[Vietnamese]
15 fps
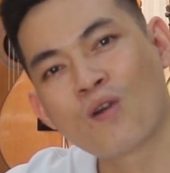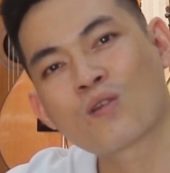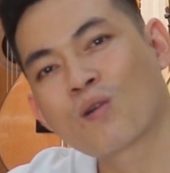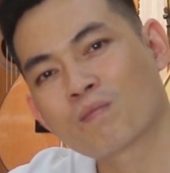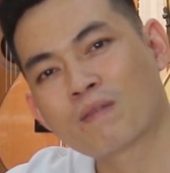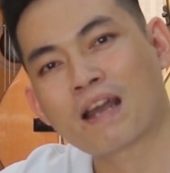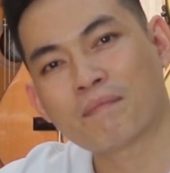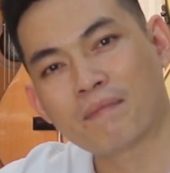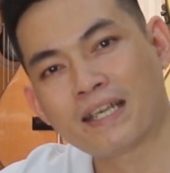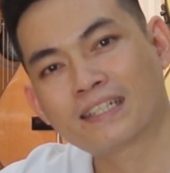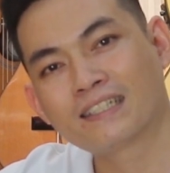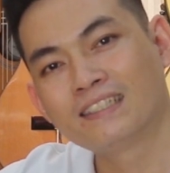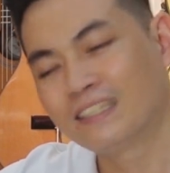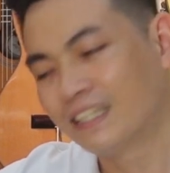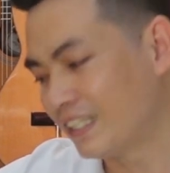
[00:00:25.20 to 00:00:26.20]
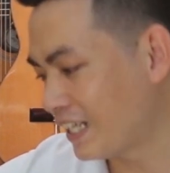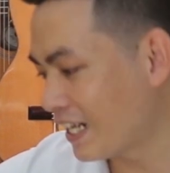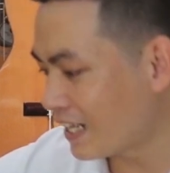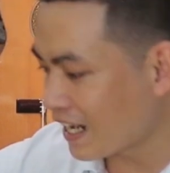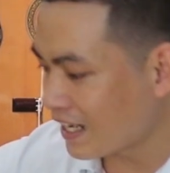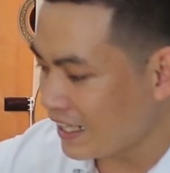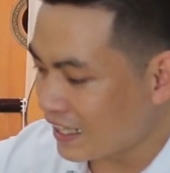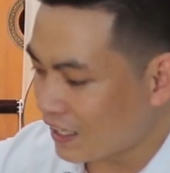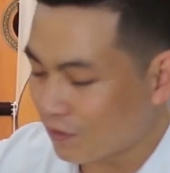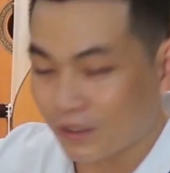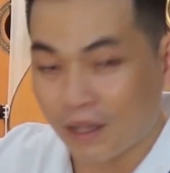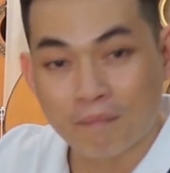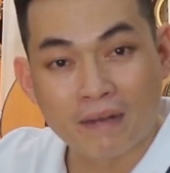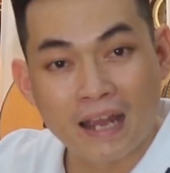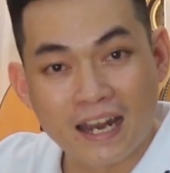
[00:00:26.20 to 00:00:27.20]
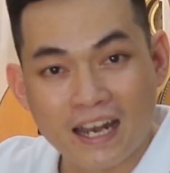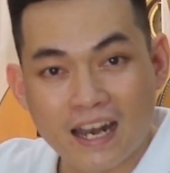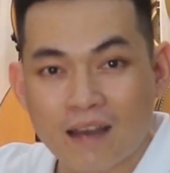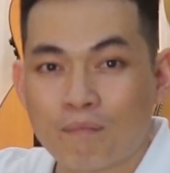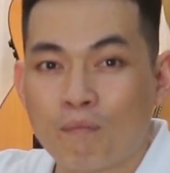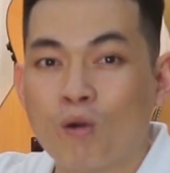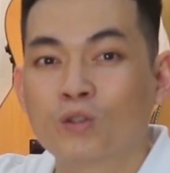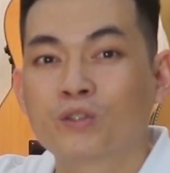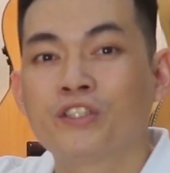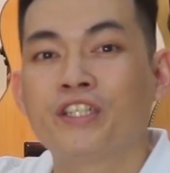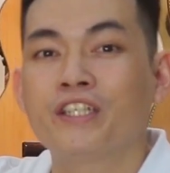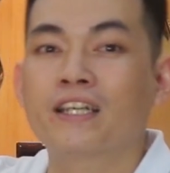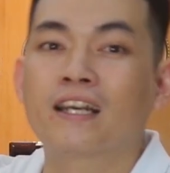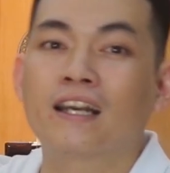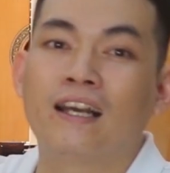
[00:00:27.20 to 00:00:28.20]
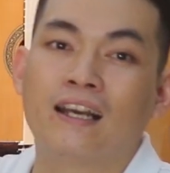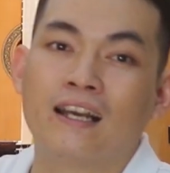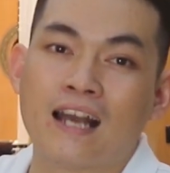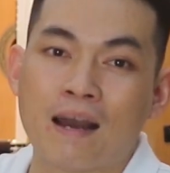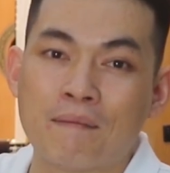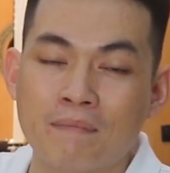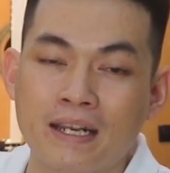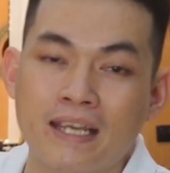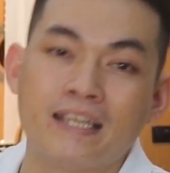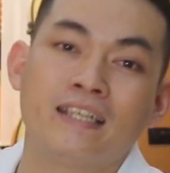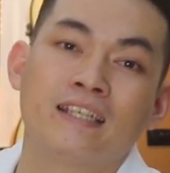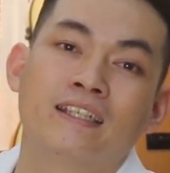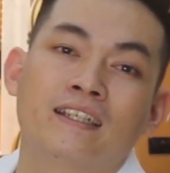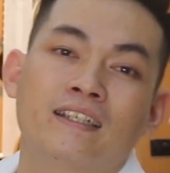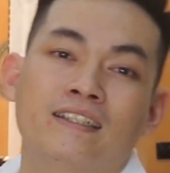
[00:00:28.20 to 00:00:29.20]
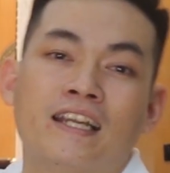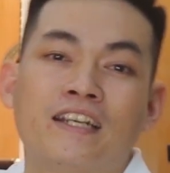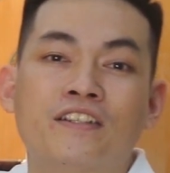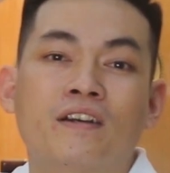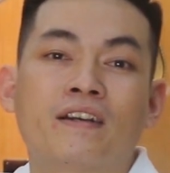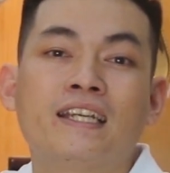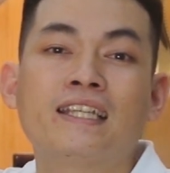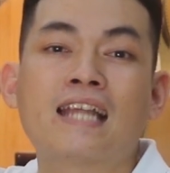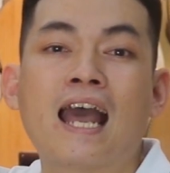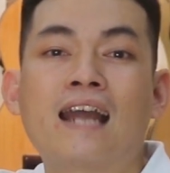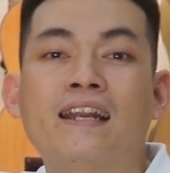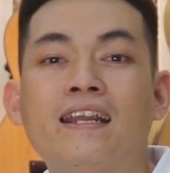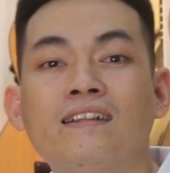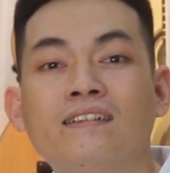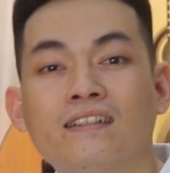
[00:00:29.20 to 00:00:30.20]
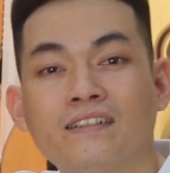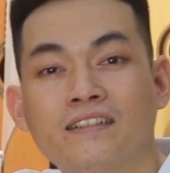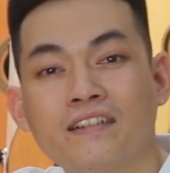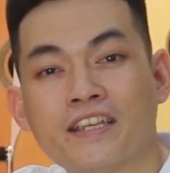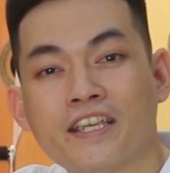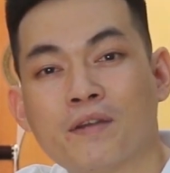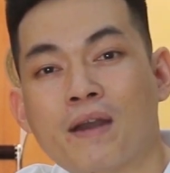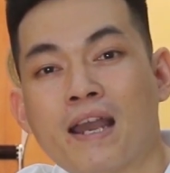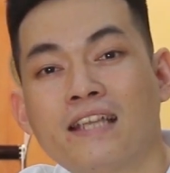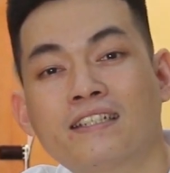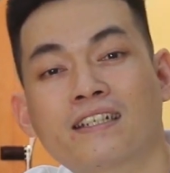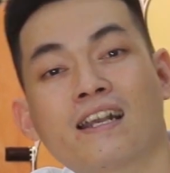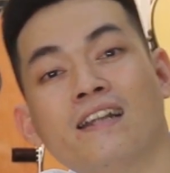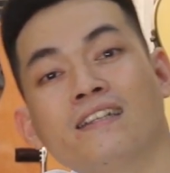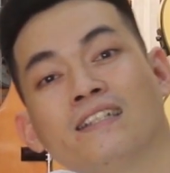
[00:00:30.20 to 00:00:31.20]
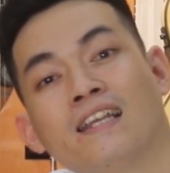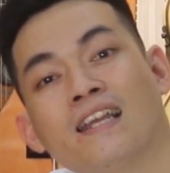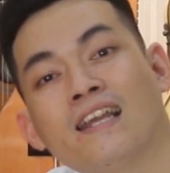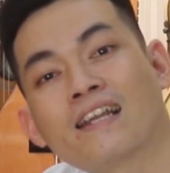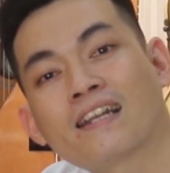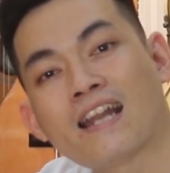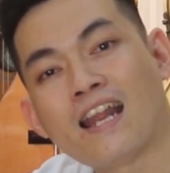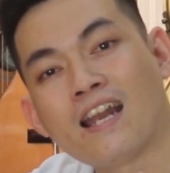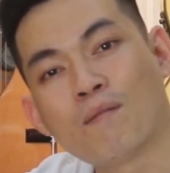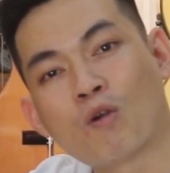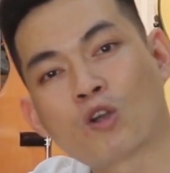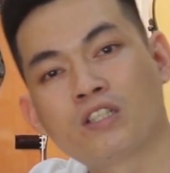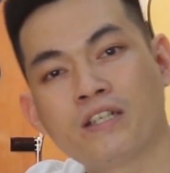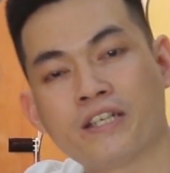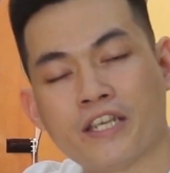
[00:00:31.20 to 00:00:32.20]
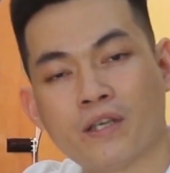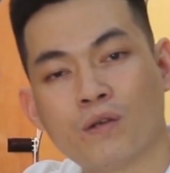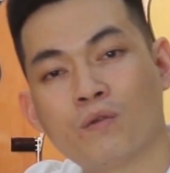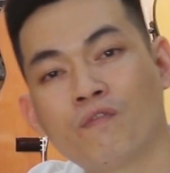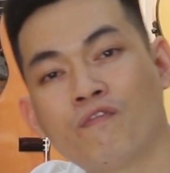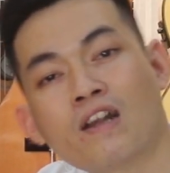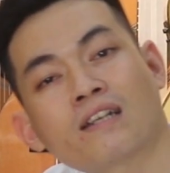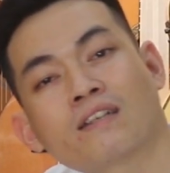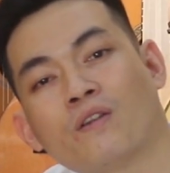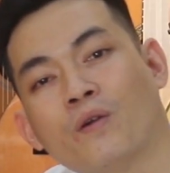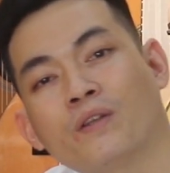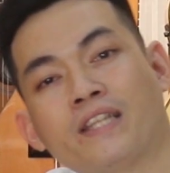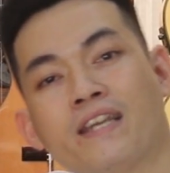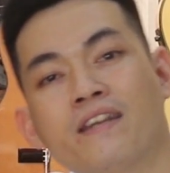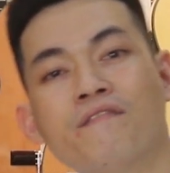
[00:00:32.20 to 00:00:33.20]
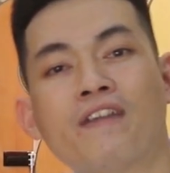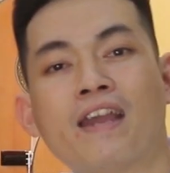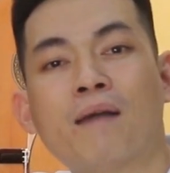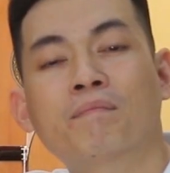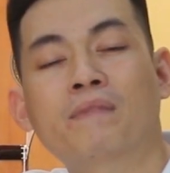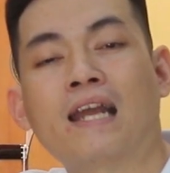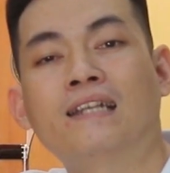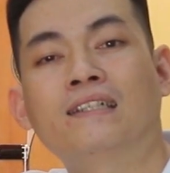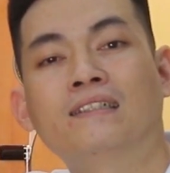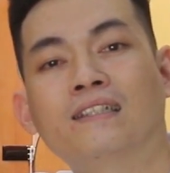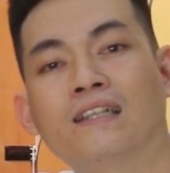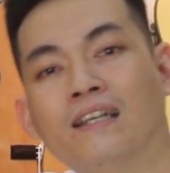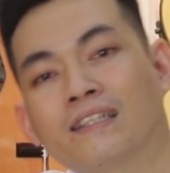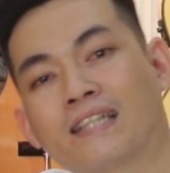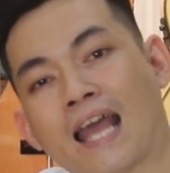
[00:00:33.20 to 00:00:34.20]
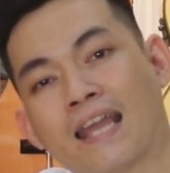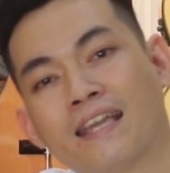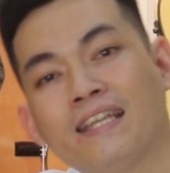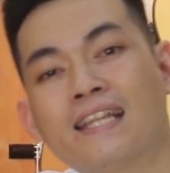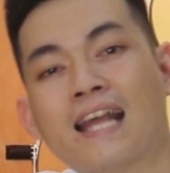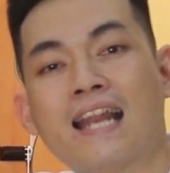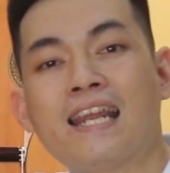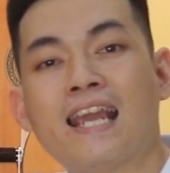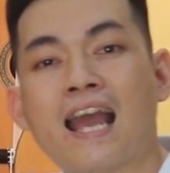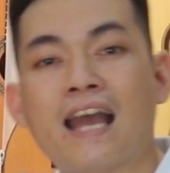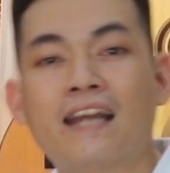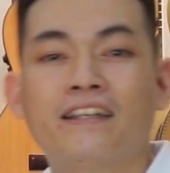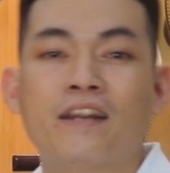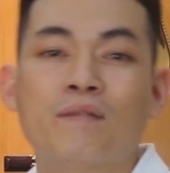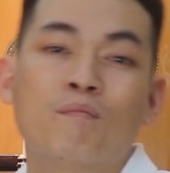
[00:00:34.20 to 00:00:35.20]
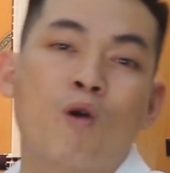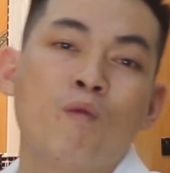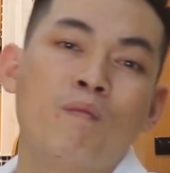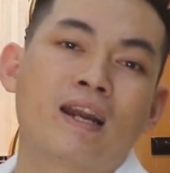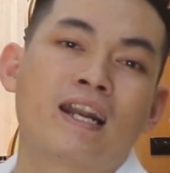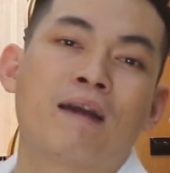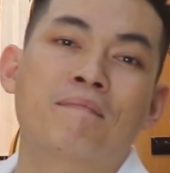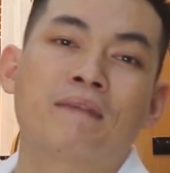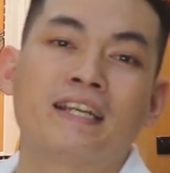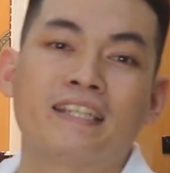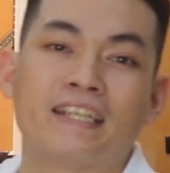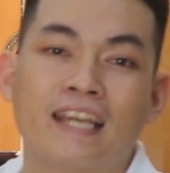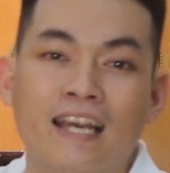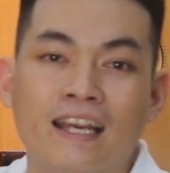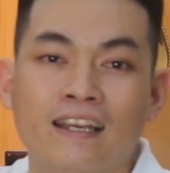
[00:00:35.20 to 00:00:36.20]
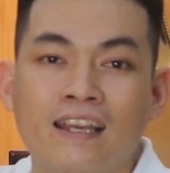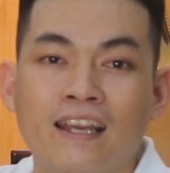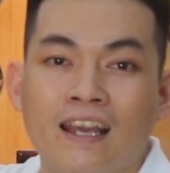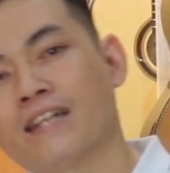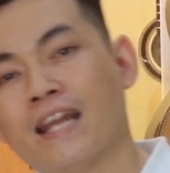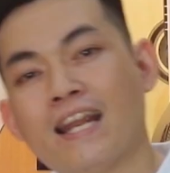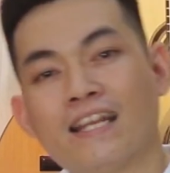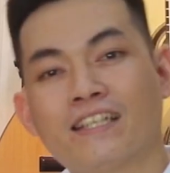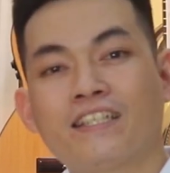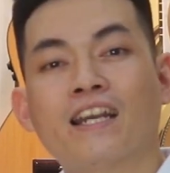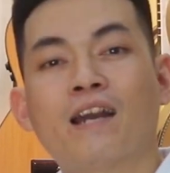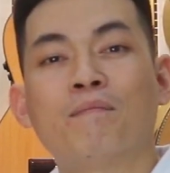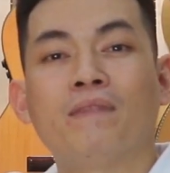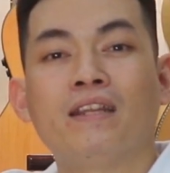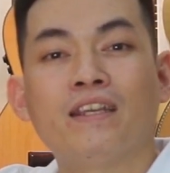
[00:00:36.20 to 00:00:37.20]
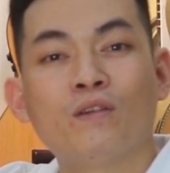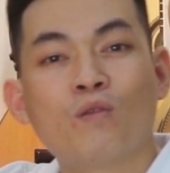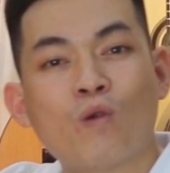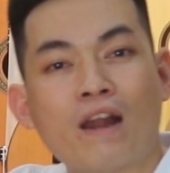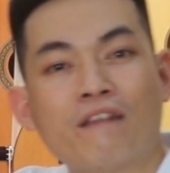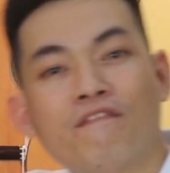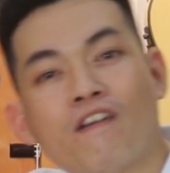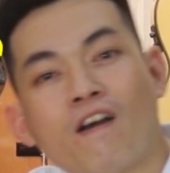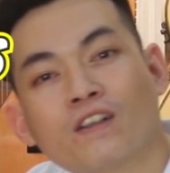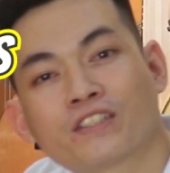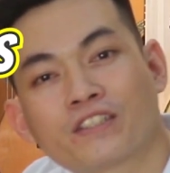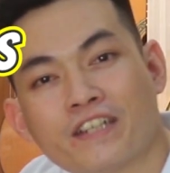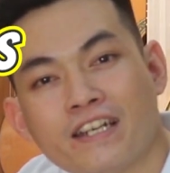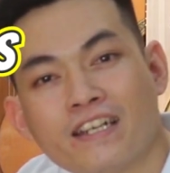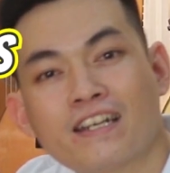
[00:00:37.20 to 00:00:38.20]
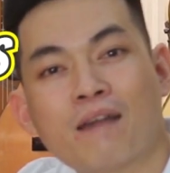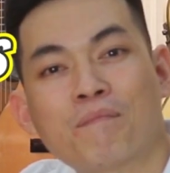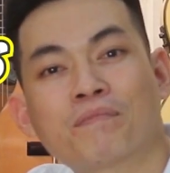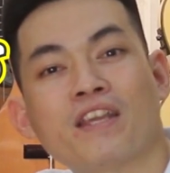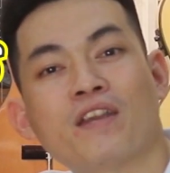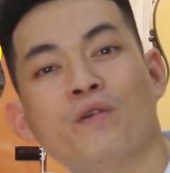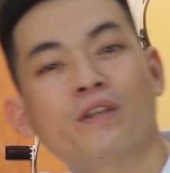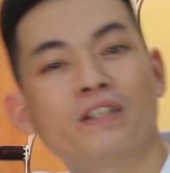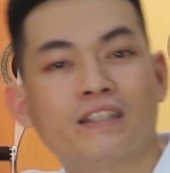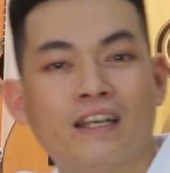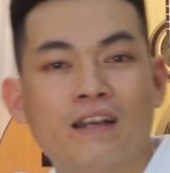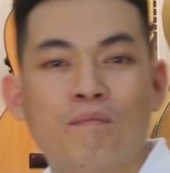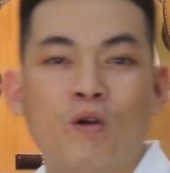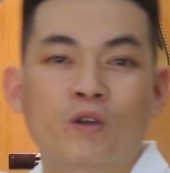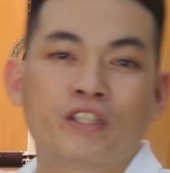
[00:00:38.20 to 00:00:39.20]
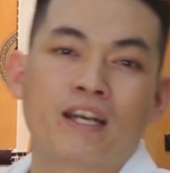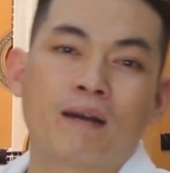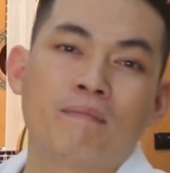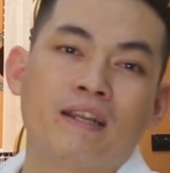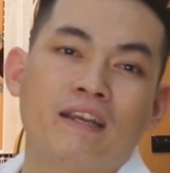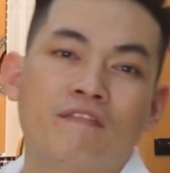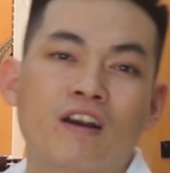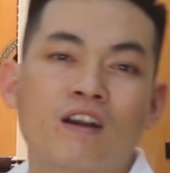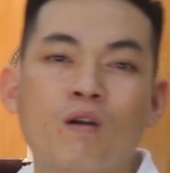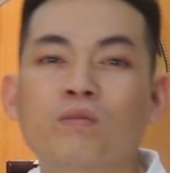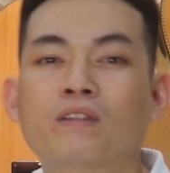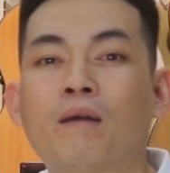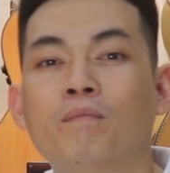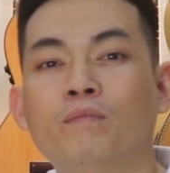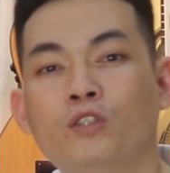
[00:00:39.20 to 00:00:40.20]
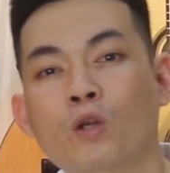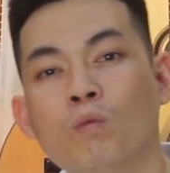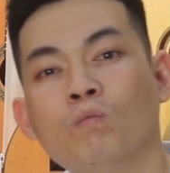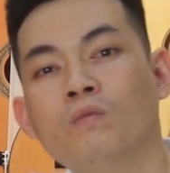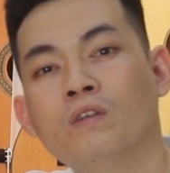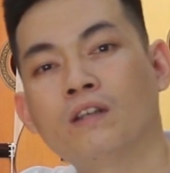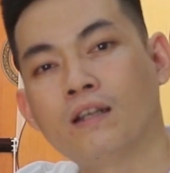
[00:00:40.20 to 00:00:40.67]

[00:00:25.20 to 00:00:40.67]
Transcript: vô cùng đặc biệt. Trên tay Guitar Đồng Tâm đây là một chiếc âm ly dành cho guitar đến từ thương hiệu Acus. Đây là một thương hiệu rất nổi tiếng về âm thanh tại Italia trên 40 năm các anh chị ha. Đây là chiếc âm ly One Forstrings 5T Wood, một chiếc âm ly phân khúc tầm trung